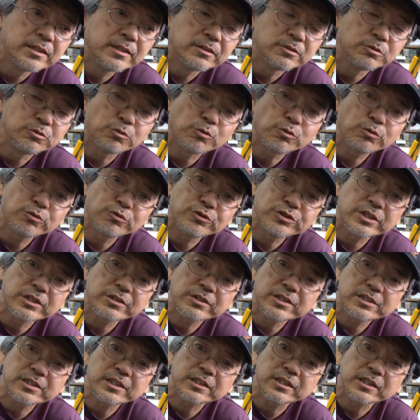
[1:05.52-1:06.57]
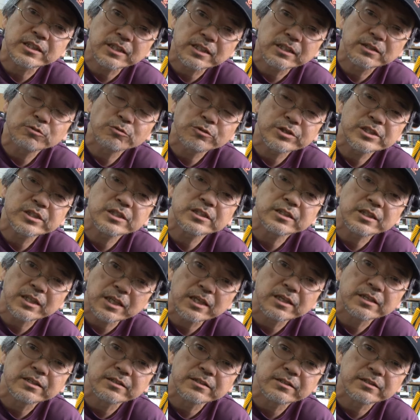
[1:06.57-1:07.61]
ドロッとしてるやつだったらね、溶けちゃっ
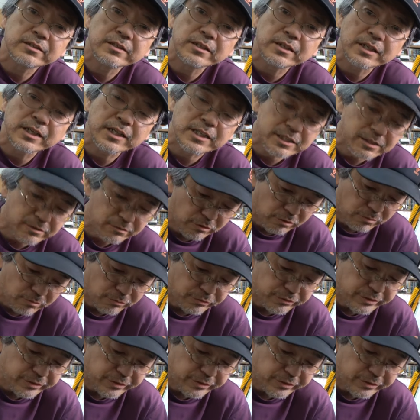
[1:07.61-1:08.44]
て流れちゃうと思